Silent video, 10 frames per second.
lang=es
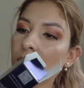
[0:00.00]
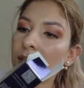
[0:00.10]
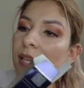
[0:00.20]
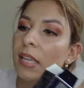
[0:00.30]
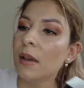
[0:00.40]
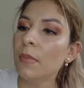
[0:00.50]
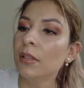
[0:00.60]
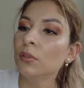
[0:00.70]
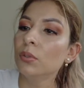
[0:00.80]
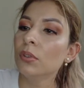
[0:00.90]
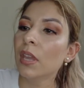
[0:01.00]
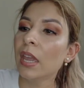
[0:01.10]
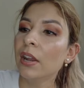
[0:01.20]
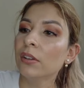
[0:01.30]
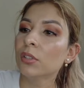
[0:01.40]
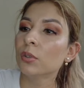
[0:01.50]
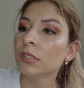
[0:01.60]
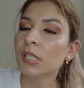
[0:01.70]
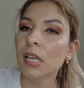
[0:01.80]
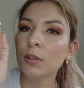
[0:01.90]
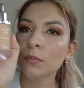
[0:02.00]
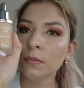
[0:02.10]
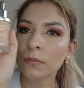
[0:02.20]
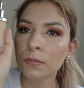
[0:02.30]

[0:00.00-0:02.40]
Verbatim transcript: Se llama Nude Air Serum.